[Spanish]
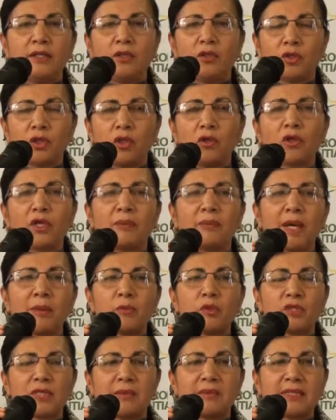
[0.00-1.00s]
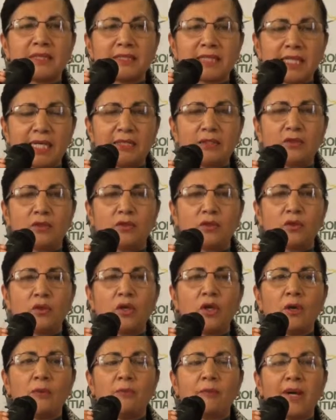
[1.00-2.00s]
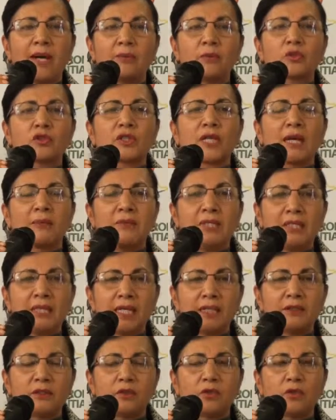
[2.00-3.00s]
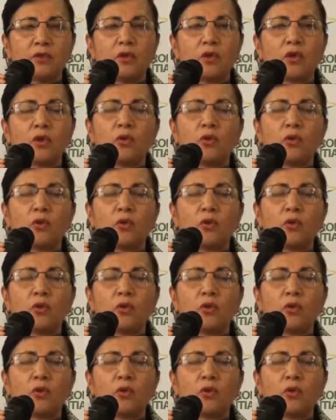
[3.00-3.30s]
Yo creo que vamos avanzando vamos caminando